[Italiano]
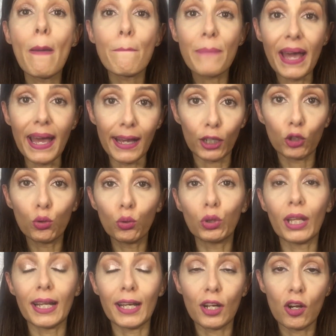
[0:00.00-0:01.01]
Per
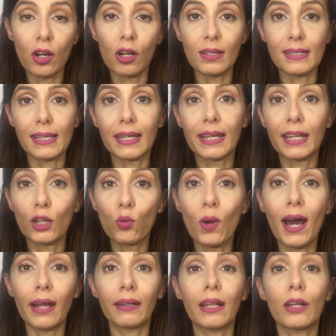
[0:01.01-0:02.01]
tutte le cose che
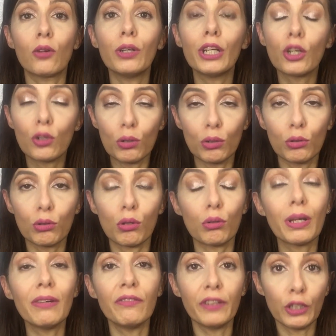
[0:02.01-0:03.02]
riguardano l'incontro
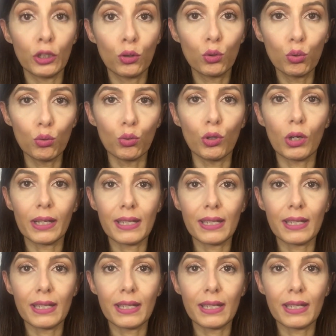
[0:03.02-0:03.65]
del 21,